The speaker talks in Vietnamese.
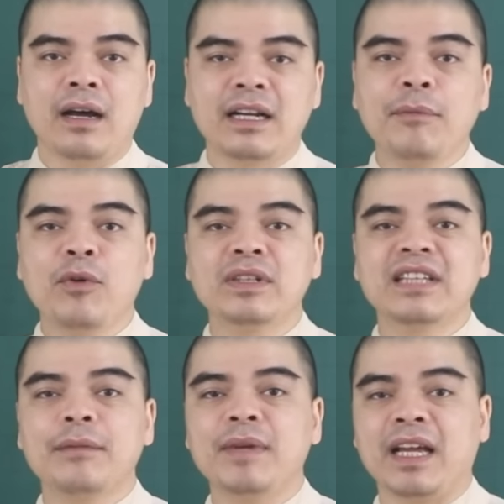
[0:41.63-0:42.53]
năm con
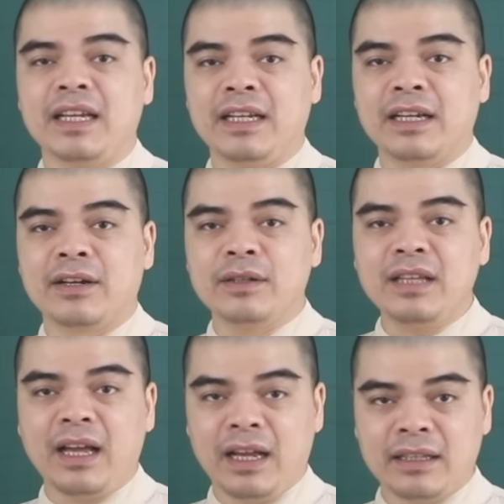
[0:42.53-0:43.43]
giáp này có
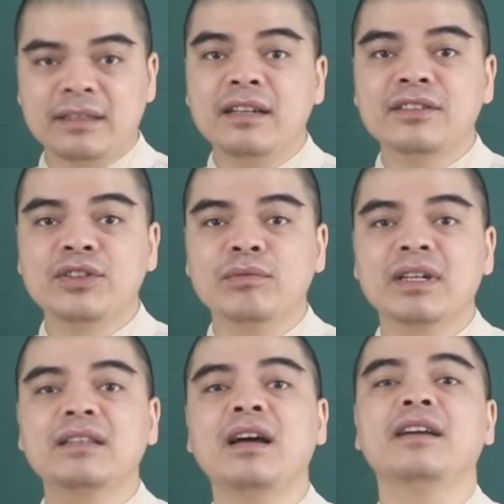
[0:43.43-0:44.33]
thể tận dụng
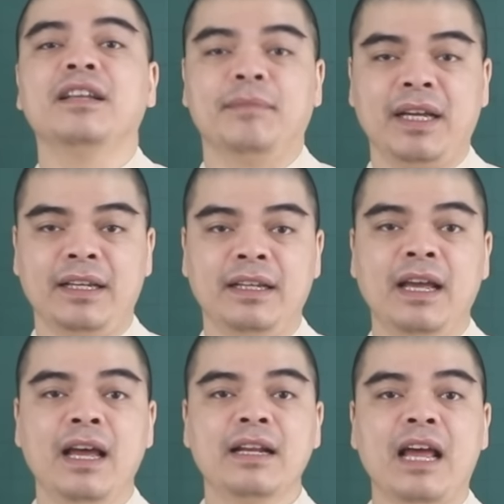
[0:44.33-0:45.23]
cái thời điểm này
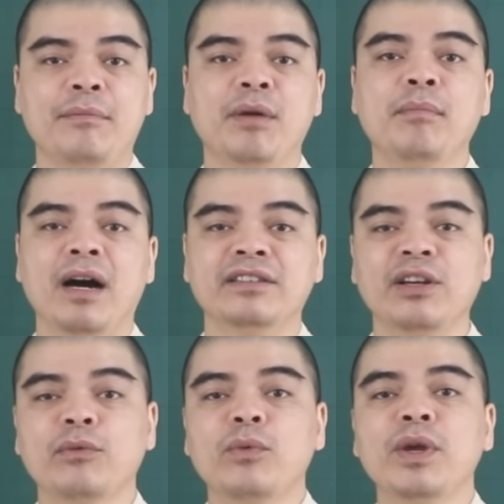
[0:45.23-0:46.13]
để mà mở
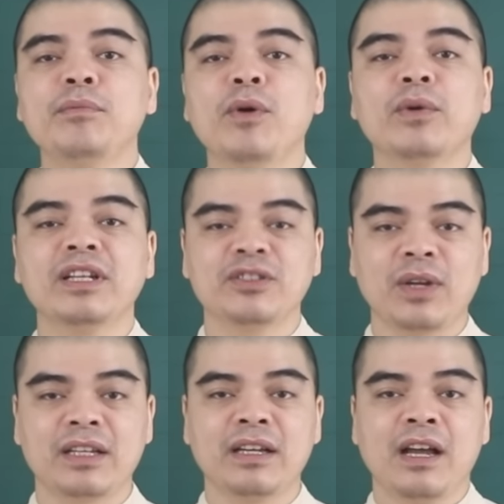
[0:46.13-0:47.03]
rộng quy mô kinh
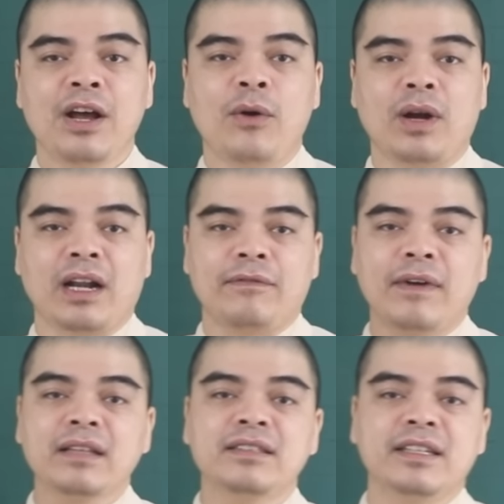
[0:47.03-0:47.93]
doanh hoặc là
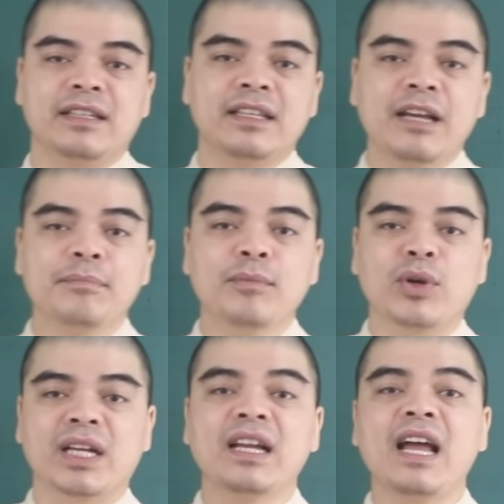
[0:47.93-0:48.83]
phát triển thêm
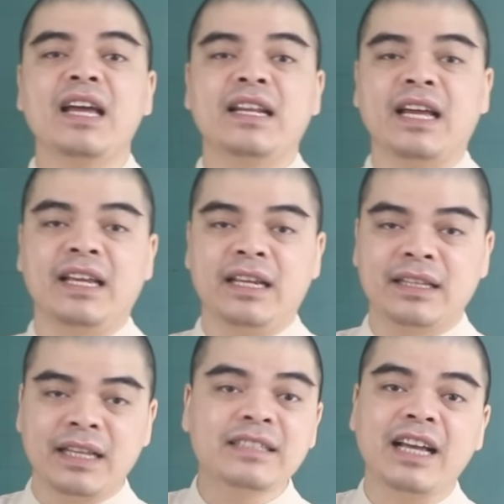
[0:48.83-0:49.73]
một cái nghề này
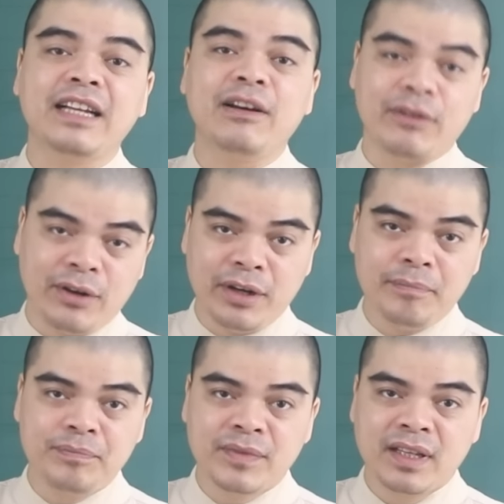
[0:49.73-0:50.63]
tay trái nào
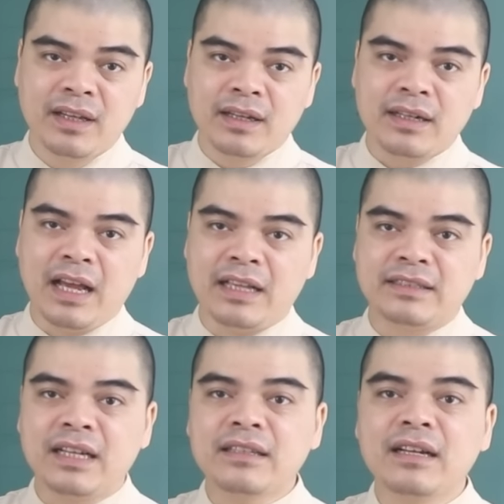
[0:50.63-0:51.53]
đó để
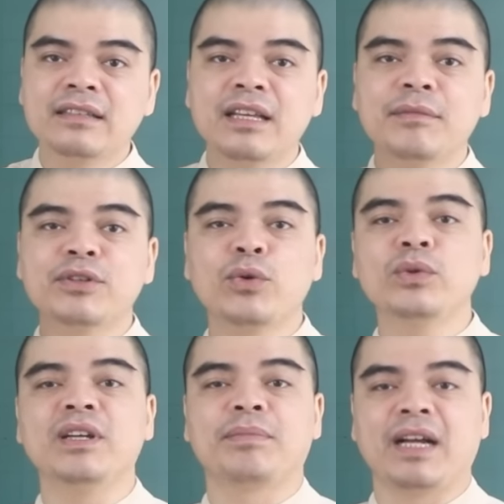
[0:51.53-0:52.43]
gia tăng thêm cái thu
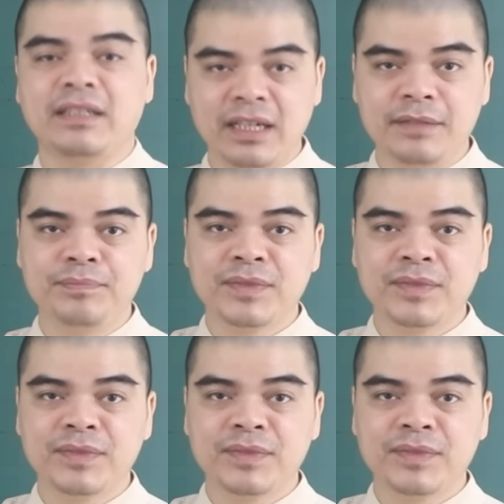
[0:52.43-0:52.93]
nhập cá nhân.